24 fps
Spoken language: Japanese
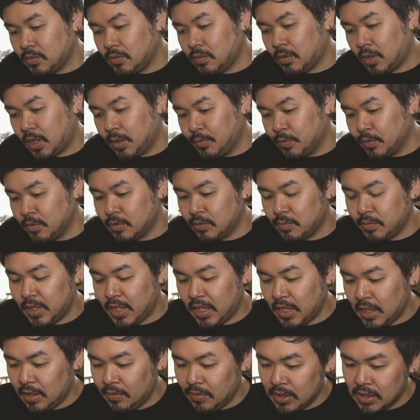と
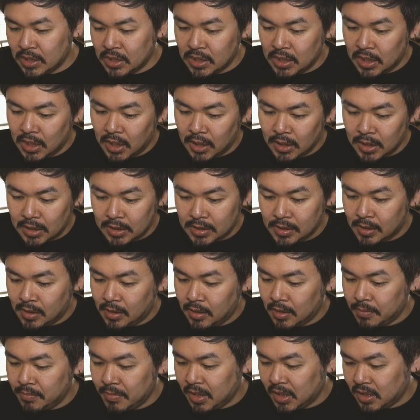ヘモグロビン A1C かなり下
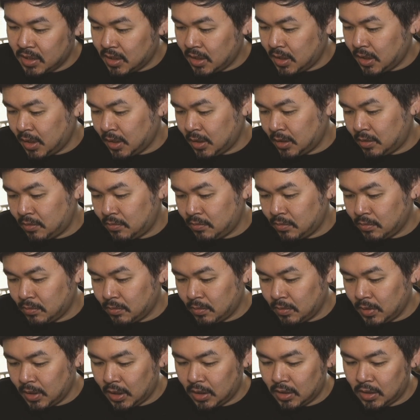がりましたっていうと
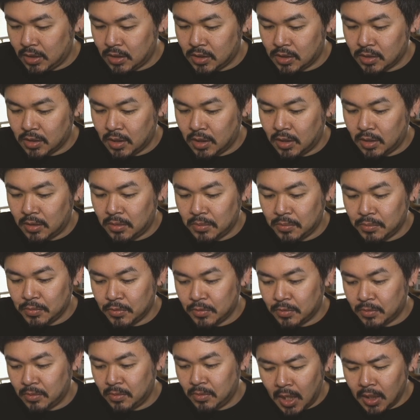ころなんですけれど
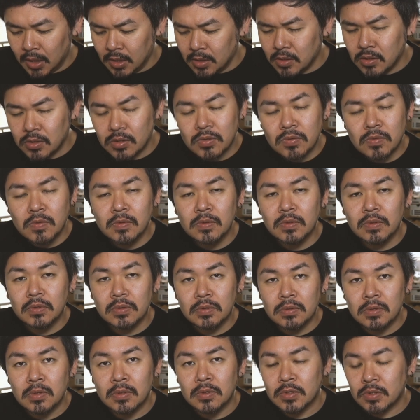も、肝臓
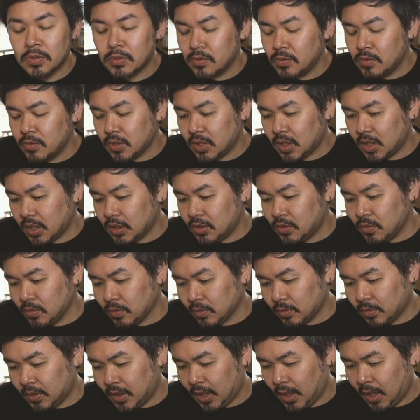の数字が
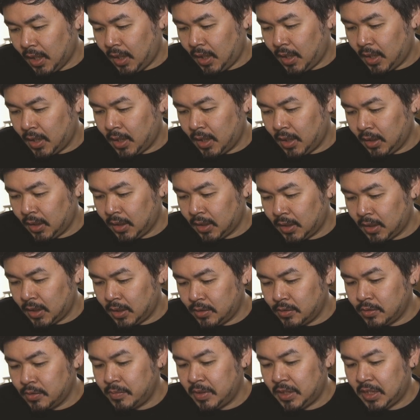ちょっとなんか上がって
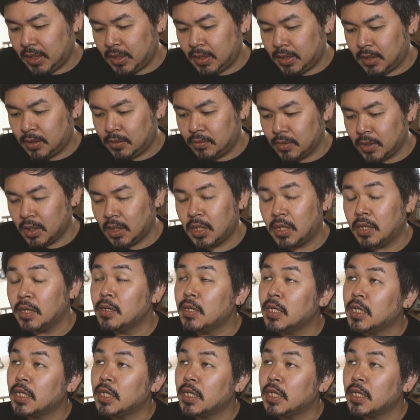るみたいなので、